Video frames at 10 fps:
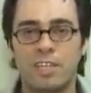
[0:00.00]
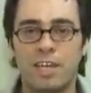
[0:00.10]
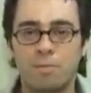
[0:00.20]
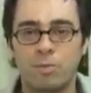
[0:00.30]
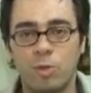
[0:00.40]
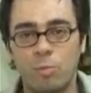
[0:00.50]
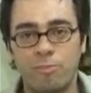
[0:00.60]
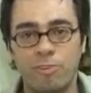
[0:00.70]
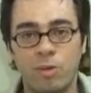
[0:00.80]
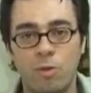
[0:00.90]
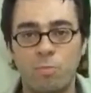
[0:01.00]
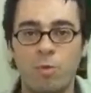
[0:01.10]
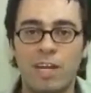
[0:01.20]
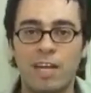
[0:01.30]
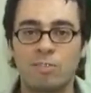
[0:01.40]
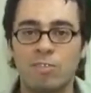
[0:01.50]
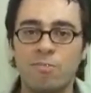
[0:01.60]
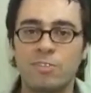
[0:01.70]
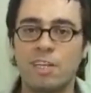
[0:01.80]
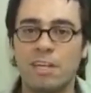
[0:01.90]
do tempo, o grupo foi incorporando
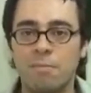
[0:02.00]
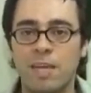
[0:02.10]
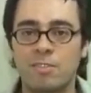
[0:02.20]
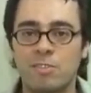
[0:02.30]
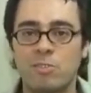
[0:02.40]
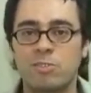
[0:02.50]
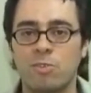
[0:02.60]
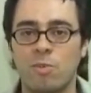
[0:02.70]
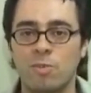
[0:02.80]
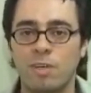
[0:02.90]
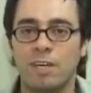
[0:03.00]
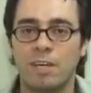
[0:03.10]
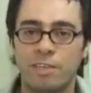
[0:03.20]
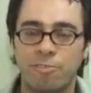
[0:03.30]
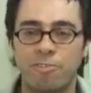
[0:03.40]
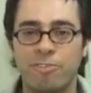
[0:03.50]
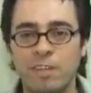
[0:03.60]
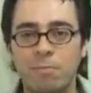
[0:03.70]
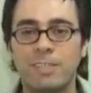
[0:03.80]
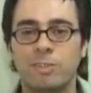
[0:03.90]
novos elementos ao som, que foi
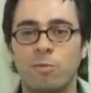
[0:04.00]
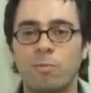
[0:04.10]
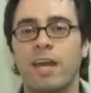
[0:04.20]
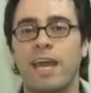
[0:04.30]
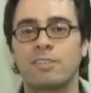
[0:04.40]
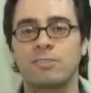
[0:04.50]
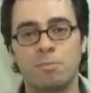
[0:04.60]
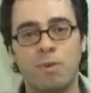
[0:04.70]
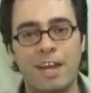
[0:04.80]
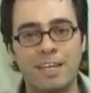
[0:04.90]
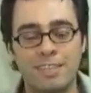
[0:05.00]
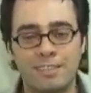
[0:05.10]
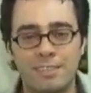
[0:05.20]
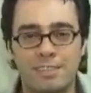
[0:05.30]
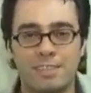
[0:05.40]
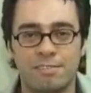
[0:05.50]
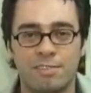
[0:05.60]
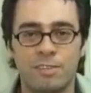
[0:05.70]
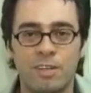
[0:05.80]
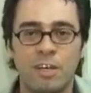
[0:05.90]
ficando mais complexo, embora ainda
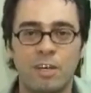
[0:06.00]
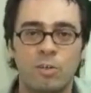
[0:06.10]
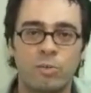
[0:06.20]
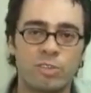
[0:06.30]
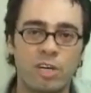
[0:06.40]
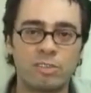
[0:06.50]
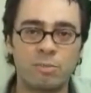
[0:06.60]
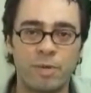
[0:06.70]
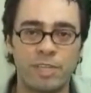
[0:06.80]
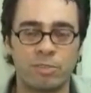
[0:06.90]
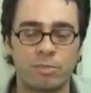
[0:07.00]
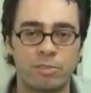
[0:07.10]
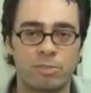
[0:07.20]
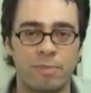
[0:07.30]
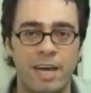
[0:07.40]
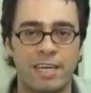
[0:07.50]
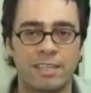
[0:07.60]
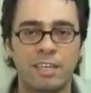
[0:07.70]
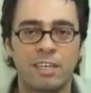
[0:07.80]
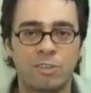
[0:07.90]
acessível. O Jorge do Peixe e o Lúcio
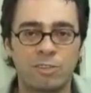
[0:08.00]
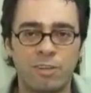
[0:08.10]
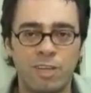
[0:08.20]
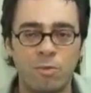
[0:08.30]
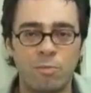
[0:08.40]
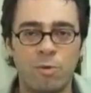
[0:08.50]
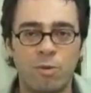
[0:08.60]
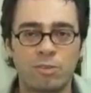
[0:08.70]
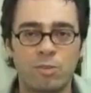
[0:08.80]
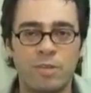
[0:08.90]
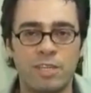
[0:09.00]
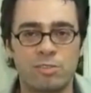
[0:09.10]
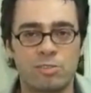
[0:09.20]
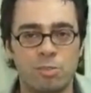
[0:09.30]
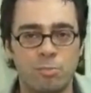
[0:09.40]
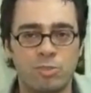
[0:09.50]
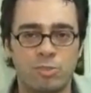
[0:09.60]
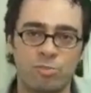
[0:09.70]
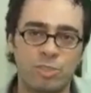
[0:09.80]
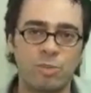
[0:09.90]
Maia nos falaram um pouco sobre isso, sobre o
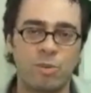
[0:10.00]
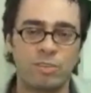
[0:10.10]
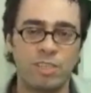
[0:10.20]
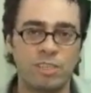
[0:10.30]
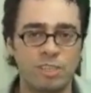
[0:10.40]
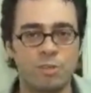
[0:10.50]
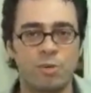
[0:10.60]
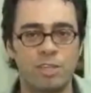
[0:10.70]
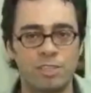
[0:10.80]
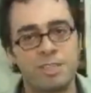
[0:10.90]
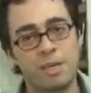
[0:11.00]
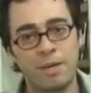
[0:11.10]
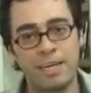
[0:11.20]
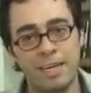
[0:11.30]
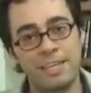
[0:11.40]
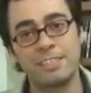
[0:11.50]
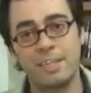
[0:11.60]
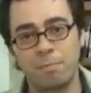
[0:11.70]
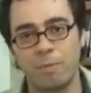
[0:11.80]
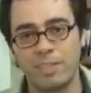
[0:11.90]
som de ontem, de hoje, de amanhã e de
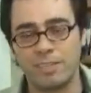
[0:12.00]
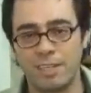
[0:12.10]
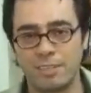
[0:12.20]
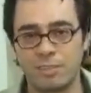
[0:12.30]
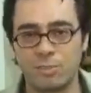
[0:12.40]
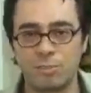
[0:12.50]
depois da Nação